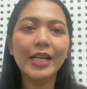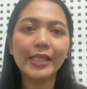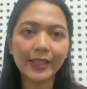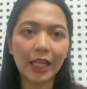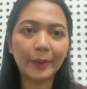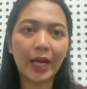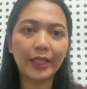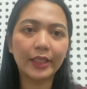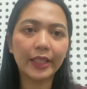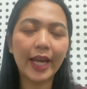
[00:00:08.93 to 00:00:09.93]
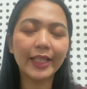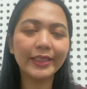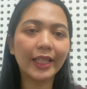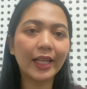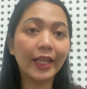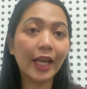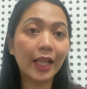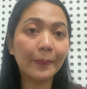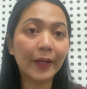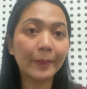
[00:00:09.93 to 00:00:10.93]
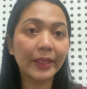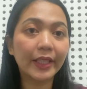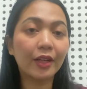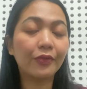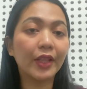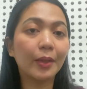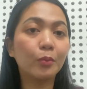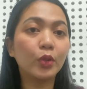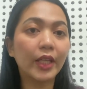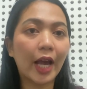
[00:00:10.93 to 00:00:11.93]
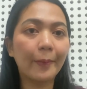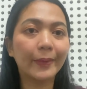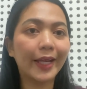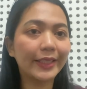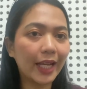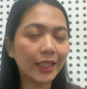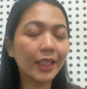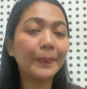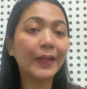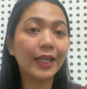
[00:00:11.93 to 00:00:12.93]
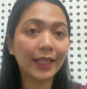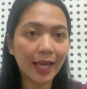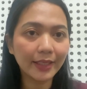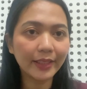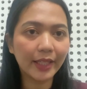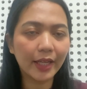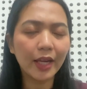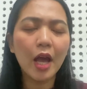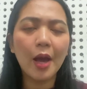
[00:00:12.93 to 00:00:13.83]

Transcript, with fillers: Saat menghadiri acara gala premier film Buya Hamka yang diperankannya,